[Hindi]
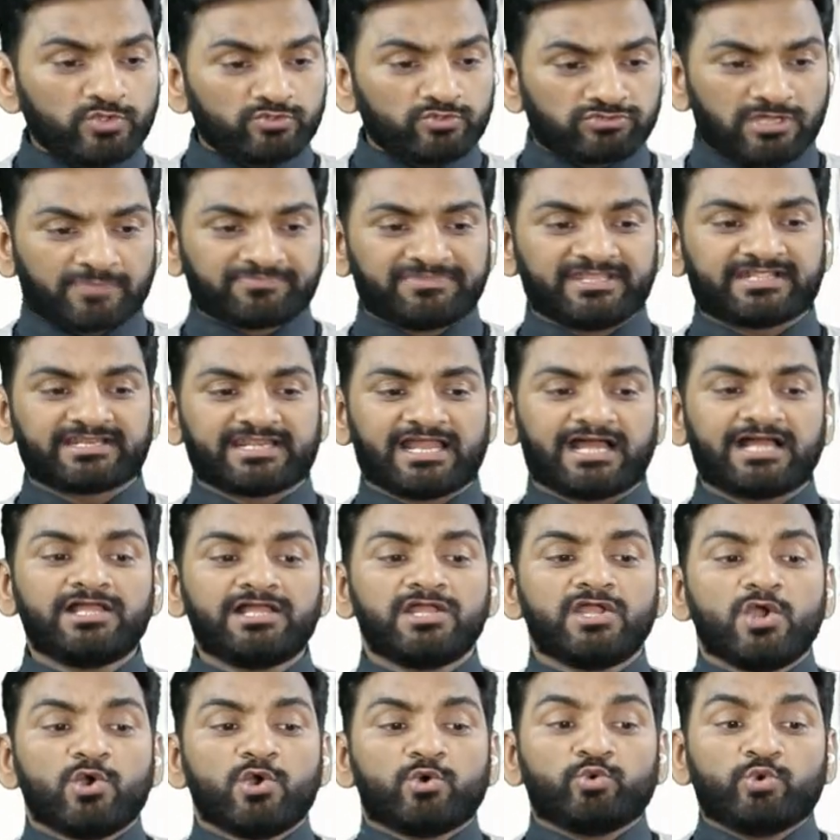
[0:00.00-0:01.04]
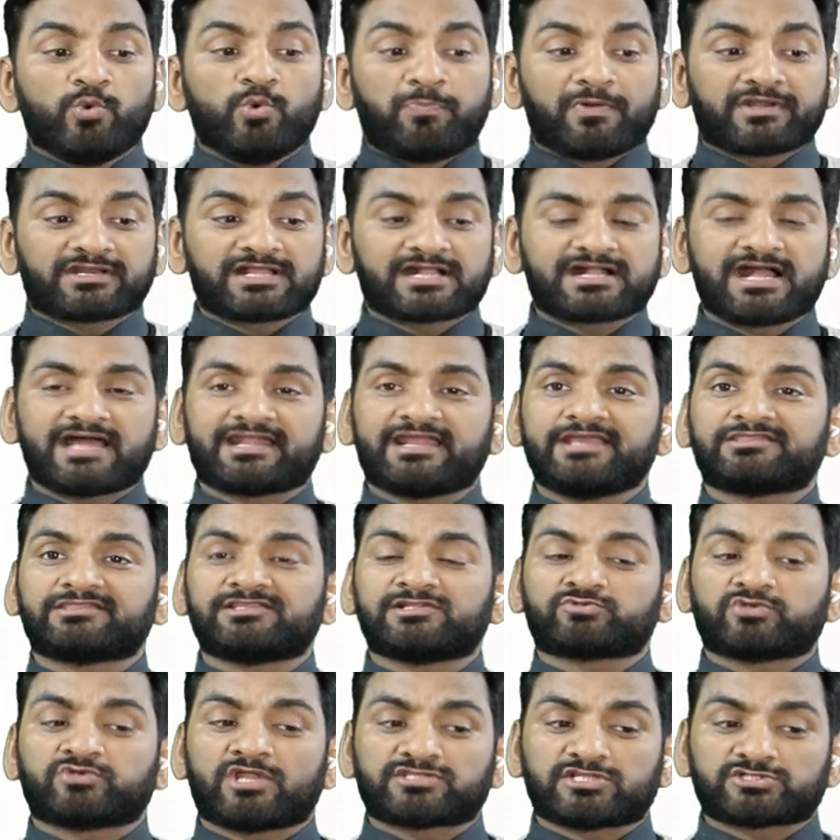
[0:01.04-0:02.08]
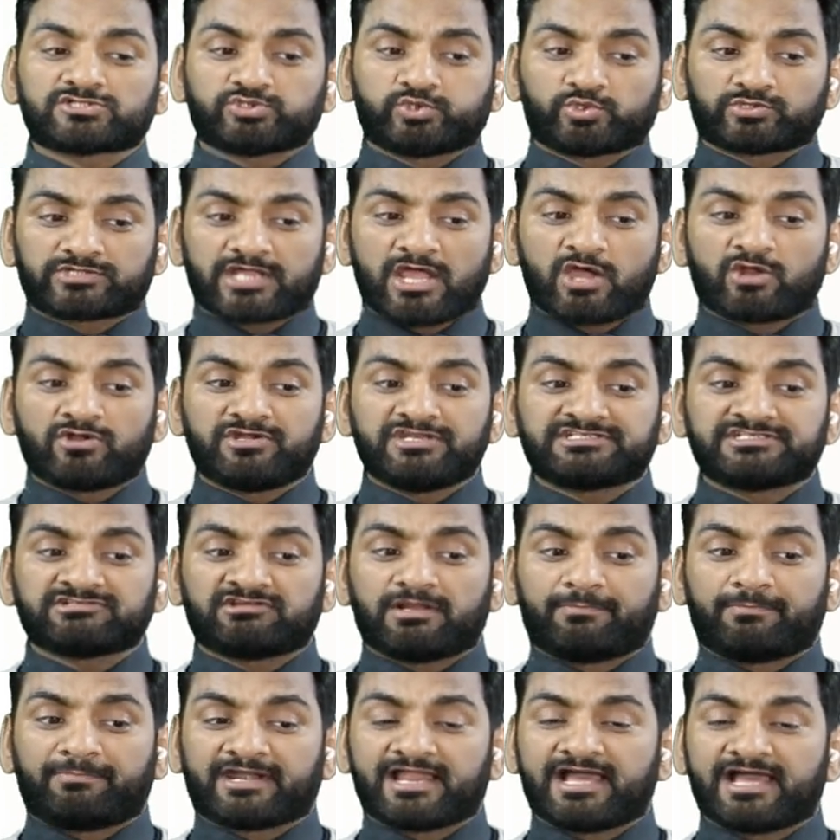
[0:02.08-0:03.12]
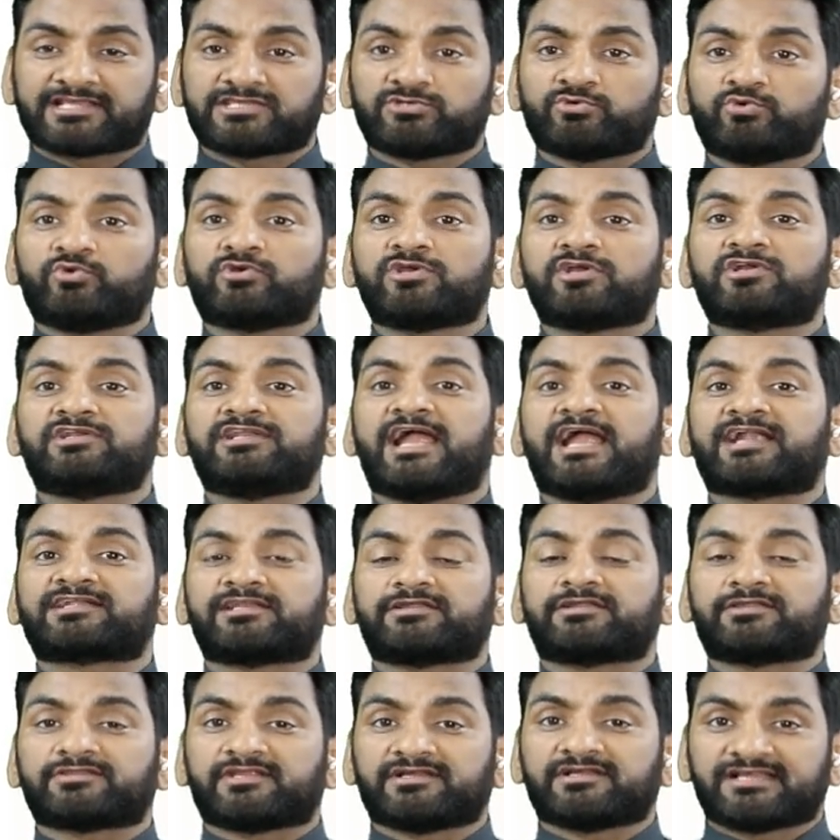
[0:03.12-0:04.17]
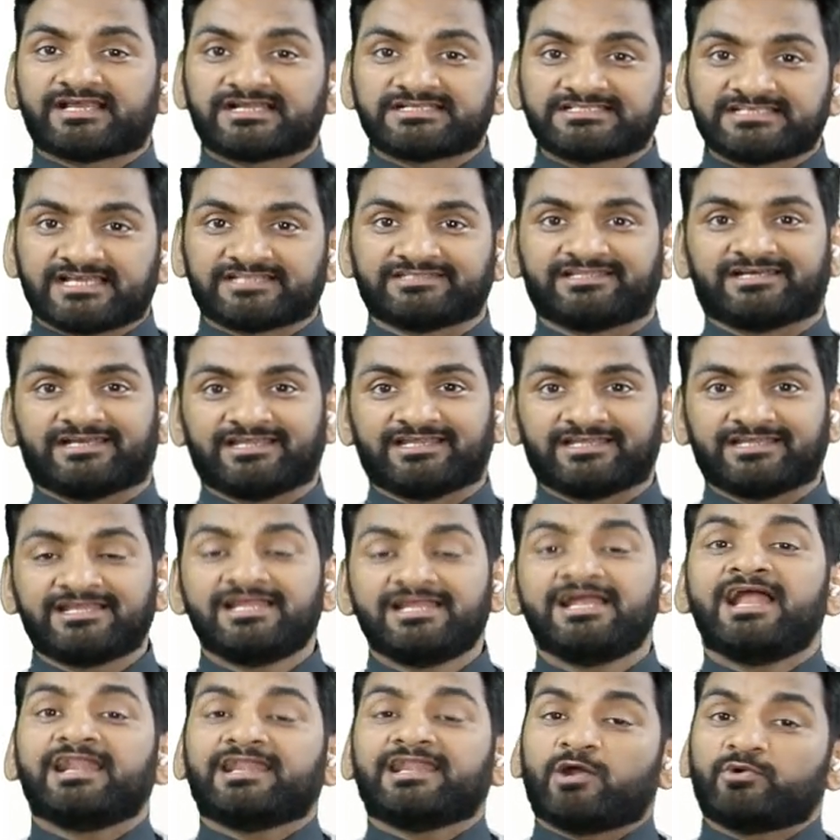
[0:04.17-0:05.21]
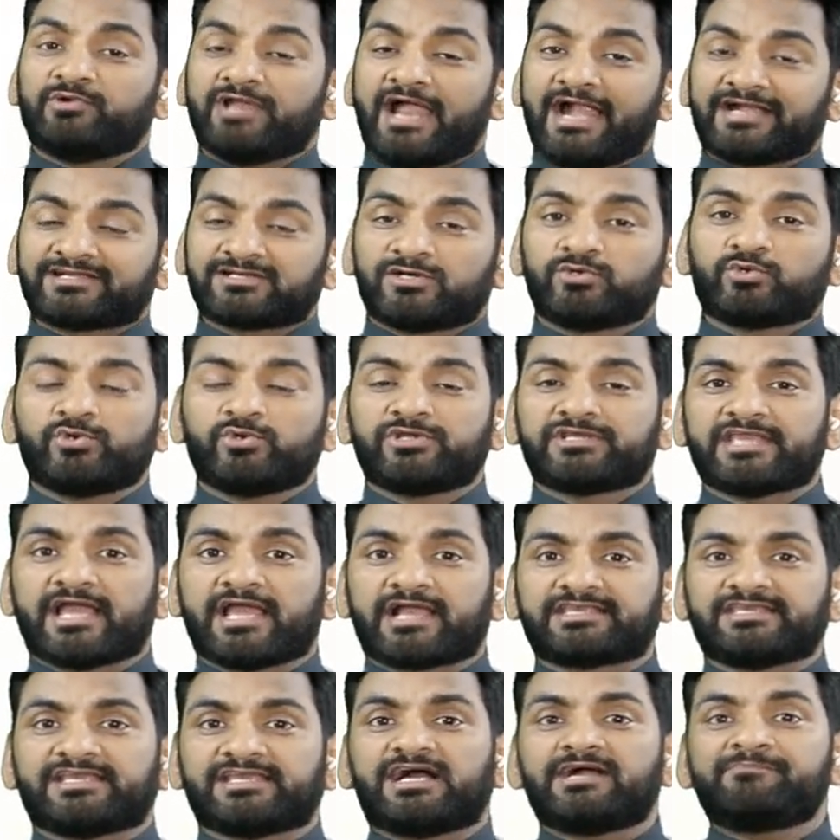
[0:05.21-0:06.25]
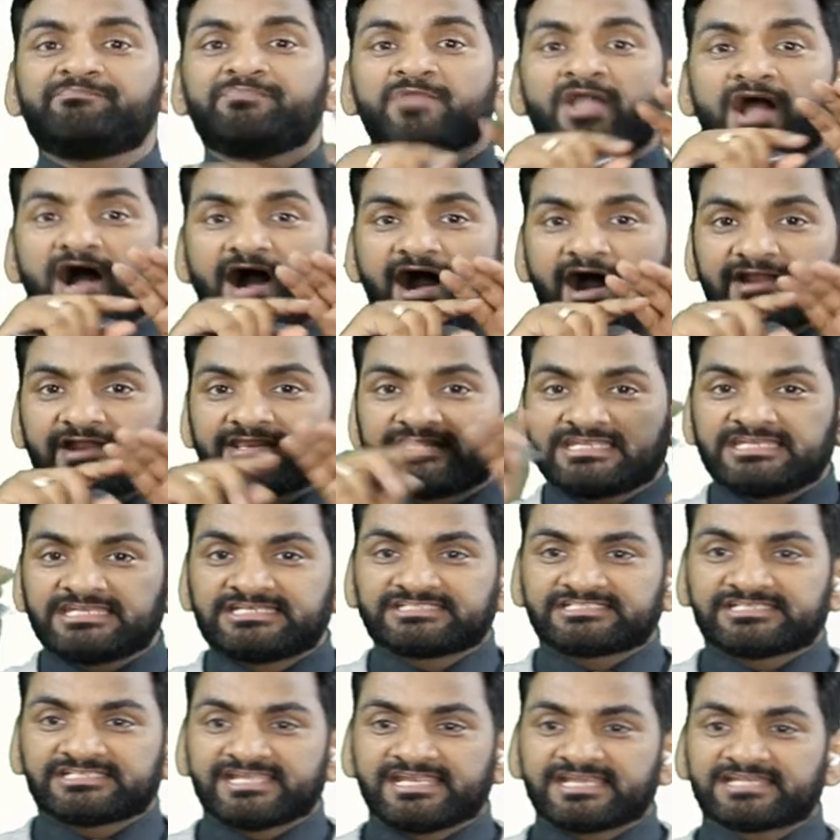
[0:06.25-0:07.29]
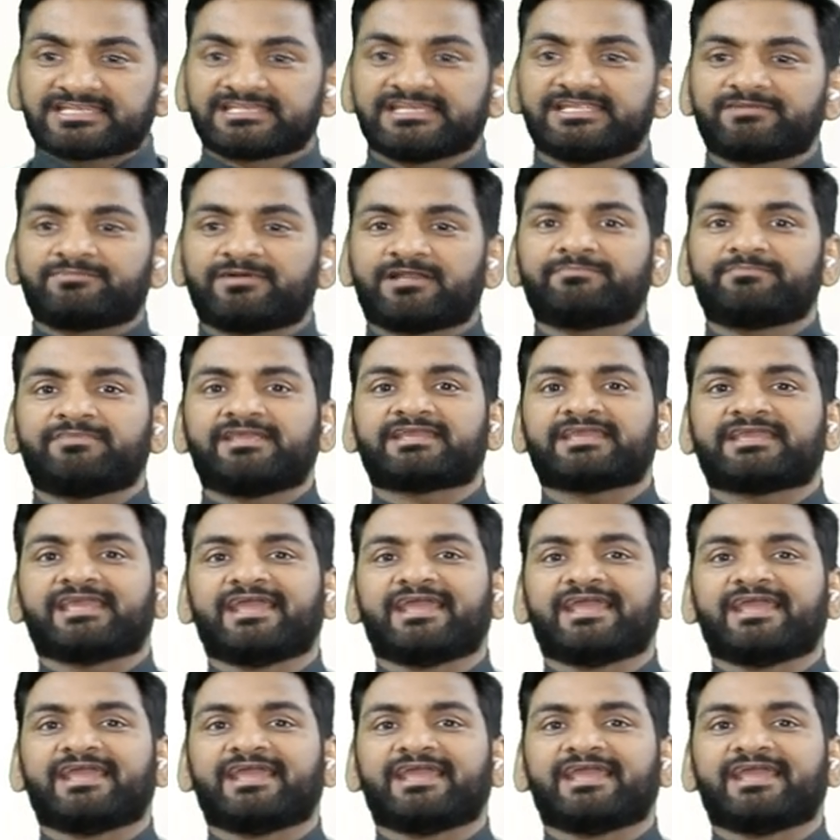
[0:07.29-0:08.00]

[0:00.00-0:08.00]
तो आप देखना ऊपर का खाना इसलिए थोड़ा सा छोटा और नीचे वाला बड़ा क्यों क्योंकि डायरेक्टर की संख्या ज्यादा है नाउ डायरेक्टर लोगों ने क्या किया हर स्टेट लेवल में एक